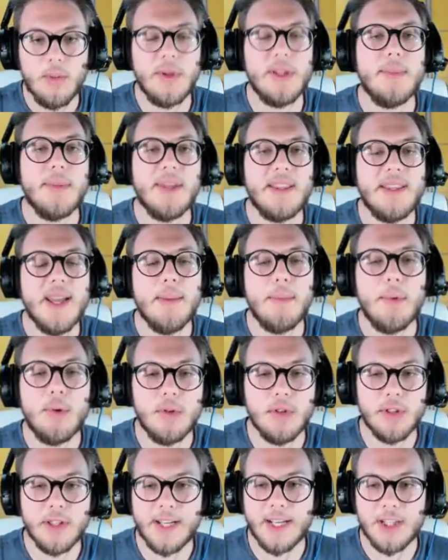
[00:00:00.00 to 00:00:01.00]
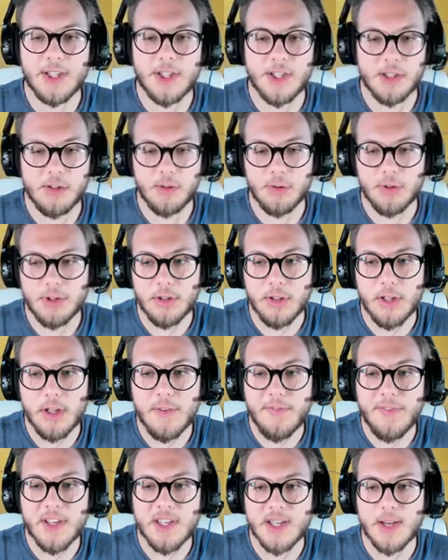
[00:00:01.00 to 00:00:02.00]
Quindi mettiamo uno di calcestruzzo
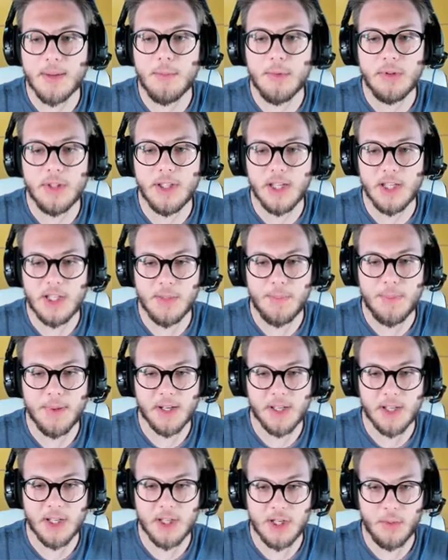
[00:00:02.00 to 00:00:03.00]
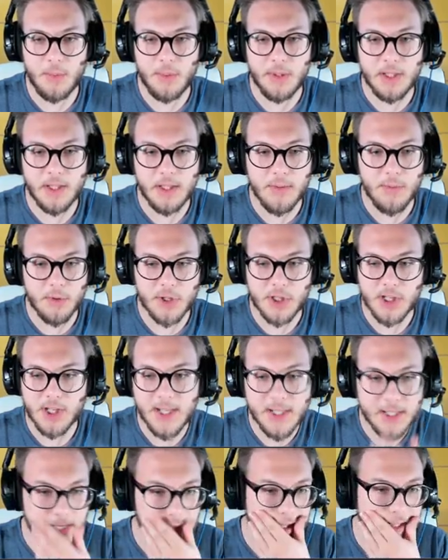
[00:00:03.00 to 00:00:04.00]
nero e facciamo un 10x10, quindi devo
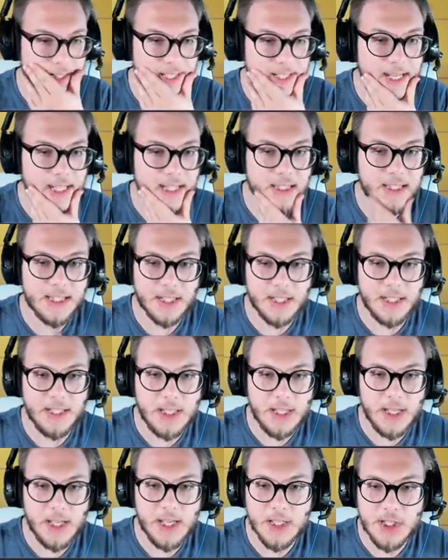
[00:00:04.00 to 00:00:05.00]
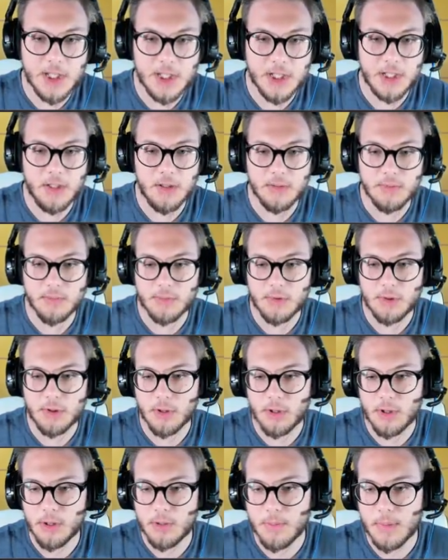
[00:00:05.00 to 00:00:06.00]
scendere di altri 10, non
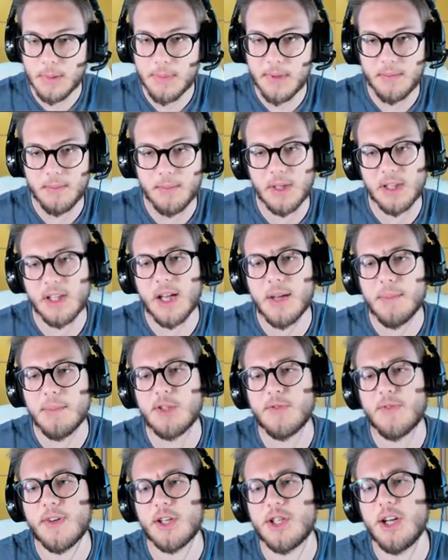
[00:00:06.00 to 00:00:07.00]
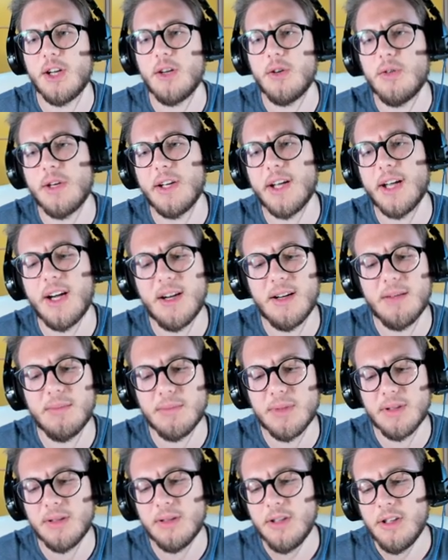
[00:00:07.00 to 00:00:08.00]
so come mi... ma dai mi sfracello le
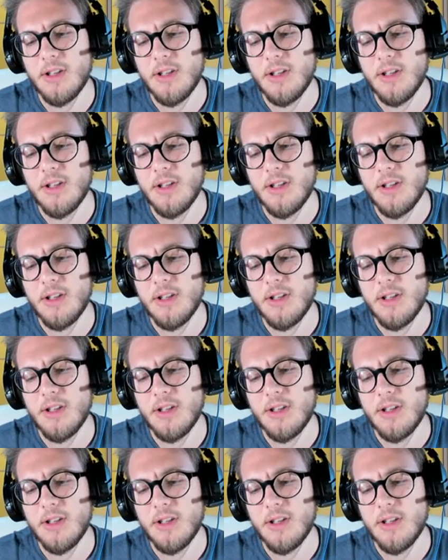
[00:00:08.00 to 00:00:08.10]
gambe.